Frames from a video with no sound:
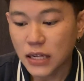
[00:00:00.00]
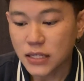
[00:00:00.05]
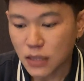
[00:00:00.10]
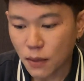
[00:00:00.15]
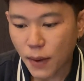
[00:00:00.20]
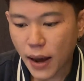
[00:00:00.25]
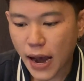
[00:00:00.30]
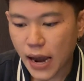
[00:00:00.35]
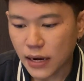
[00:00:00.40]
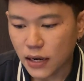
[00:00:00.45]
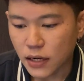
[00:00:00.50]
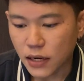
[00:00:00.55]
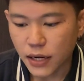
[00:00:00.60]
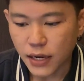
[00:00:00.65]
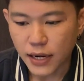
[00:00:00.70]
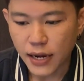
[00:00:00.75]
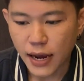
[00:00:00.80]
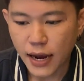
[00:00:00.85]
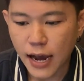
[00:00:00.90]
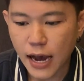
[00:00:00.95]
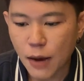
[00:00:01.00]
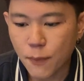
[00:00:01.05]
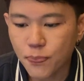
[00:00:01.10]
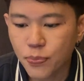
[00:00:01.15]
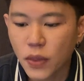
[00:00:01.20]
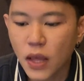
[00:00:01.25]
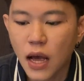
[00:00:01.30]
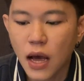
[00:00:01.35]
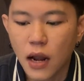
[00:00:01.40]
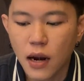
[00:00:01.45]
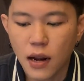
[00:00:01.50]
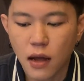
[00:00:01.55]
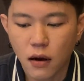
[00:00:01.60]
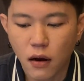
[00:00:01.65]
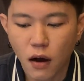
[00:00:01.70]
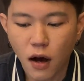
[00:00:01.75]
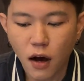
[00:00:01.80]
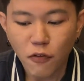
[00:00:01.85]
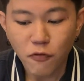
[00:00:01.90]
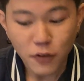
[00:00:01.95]
สบายๆเลยนะครับแล้ว
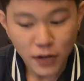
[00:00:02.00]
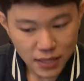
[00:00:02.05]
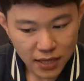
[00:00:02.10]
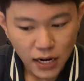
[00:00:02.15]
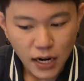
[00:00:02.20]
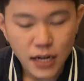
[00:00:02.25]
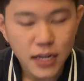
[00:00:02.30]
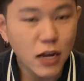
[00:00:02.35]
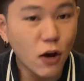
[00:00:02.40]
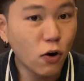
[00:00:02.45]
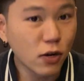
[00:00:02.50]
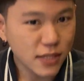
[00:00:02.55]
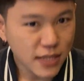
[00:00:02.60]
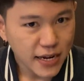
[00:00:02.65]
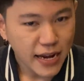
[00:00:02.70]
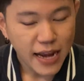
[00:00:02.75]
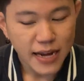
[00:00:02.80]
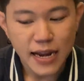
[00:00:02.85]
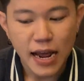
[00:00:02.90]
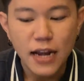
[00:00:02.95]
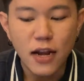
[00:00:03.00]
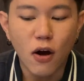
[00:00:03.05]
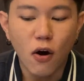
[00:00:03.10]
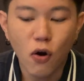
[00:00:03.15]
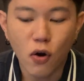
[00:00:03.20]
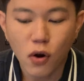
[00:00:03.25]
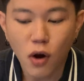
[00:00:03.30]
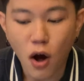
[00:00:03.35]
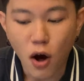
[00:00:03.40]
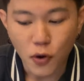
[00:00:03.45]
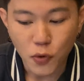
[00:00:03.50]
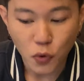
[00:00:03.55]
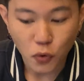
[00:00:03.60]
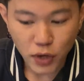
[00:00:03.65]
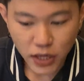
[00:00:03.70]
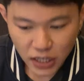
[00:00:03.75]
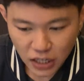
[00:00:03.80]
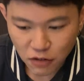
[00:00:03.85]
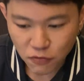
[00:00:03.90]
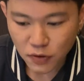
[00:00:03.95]
ก็ฟีเจอร์ที่โอจะเน้นนะเดี๋ยวโอขอดู
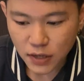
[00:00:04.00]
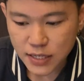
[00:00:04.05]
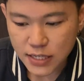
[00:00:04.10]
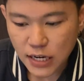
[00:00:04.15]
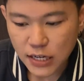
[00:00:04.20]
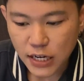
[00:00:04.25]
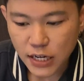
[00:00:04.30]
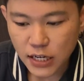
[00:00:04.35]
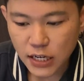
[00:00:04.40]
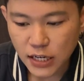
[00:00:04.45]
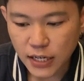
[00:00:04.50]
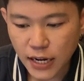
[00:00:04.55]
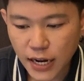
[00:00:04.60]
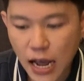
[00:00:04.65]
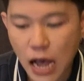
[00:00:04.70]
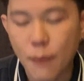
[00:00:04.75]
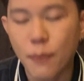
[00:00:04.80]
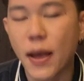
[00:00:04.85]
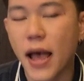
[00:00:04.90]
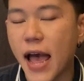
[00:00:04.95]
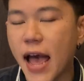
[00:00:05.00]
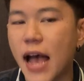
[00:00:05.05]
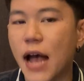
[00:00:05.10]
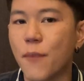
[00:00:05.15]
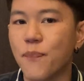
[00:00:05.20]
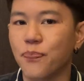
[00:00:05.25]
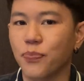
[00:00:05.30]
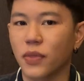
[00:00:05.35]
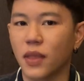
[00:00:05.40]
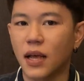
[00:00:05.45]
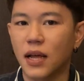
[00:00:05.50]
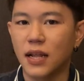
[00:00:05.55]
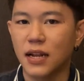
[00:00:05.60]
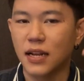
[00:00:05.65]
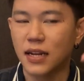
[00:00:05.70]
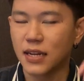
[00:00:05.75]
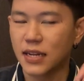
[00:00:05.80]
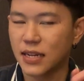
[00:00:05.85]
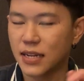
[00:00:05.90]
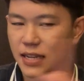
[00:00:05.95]
คีย์ฟีเจอร์นิดนึงนะครับอ่ะ
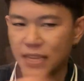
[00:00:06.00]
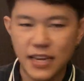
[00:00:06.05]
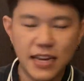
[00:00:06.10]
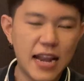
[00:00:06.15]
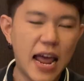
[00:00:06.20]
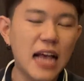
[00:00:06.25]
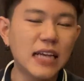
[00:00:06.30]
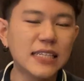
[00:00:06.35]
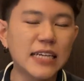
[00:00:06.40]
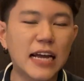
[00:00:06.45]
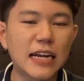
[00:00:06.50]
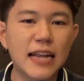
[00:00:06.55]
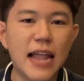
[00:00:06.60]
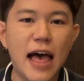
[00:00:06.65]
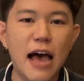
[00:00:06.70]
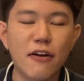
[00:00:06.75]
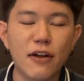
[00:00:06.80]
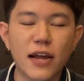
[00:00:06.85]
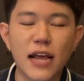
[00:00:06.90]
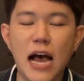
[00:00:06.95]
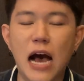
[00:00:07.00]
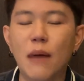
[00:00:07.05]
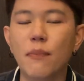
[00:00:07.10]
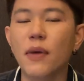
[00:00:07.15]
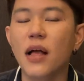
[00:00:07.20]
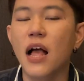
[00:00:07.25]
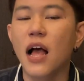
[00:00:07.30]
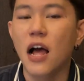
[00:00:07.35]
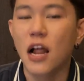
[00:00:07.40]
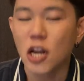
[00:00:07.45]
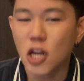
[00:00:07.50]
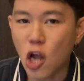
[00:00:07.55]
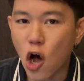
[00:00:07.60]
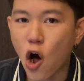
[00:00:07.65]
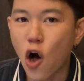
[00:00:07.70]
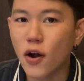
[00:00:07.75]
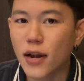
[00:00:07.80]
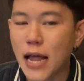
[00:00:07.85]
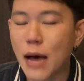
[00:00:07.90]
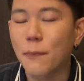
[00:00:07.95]
ที่แน่ชัดแล้วนะครับรอ
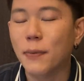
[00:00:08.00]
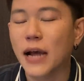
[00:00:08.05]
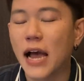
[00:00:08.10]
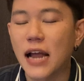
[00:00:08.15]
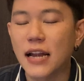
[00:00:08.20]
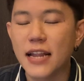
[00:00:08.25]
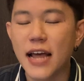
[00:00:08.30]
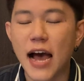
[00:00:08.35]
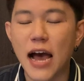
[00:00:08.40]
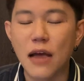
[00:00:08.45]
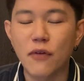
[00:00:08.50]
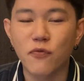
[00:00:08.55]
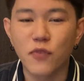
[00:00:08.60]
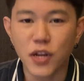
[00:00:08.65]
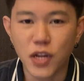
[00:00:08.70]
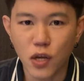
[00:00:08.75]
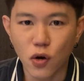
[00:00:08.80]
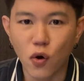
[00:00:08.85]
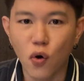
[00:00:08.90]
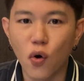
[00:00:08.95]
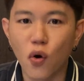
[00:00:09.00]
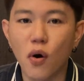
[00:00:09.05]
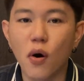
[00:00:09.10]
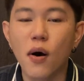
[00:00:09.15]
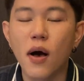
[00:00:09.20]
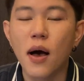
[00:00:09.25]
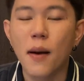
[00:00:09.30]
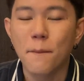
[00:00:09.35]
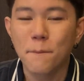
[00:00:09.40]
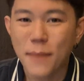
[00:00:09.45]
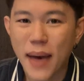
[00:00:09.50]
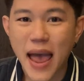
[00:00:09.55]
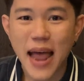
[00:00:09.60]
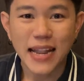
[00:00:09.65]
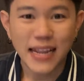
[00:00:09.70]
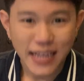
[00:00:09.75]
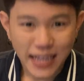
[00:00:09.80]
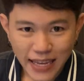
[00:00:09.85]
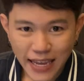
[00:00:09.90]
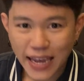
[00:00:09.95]
งรับการถ่ายวิดีโอแปด
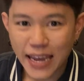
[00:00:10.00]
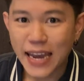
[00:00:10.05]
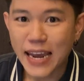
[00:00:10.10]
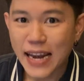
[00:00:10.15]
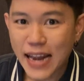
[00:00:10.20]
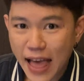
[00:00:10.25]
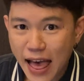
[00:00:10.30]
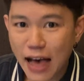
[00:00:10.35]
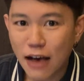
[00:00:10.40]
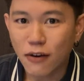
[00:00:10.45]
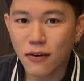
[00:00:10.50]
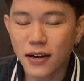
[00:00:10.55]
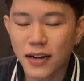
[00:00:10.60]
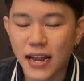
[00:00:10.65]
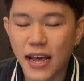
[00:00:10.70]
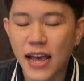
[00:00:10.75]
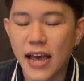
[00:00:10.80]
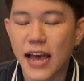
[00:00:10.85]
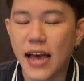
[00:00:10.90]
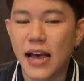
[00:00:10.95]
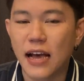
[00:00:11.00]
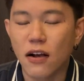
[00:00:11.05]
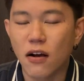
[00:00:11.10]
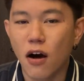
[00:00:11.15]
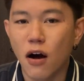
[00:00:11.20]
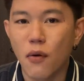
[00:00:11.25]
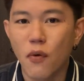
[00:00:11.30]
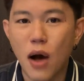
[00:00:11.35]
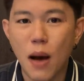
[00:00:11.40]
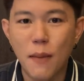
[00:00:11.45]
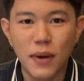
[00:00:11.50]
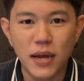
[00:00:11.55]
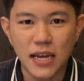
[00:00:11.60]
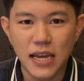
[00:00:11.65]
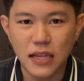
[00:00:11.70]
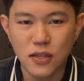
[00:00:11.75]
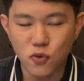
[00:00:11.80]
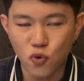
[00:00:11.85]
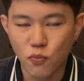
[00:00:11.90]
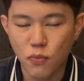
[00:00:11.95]
เค แล้วนะฮะก็ความละเอี
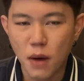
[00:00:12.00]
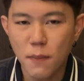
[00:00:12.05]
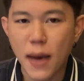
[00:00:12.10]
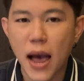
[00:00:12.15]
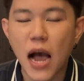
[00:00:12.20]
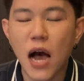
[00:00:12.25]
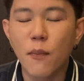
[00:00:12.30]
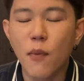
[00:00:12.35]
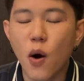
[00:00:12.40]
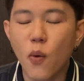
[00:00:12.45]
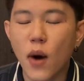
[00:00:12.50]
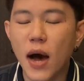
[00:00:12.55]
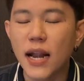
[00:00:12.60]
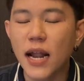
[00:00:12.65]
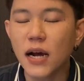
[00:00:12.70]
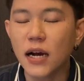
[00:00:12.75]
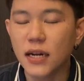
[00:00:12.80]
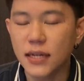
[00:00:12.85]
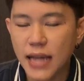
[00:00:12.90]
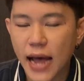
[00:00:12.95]
ยดสูงมากๆเขาบอกว่าถ้าเกิด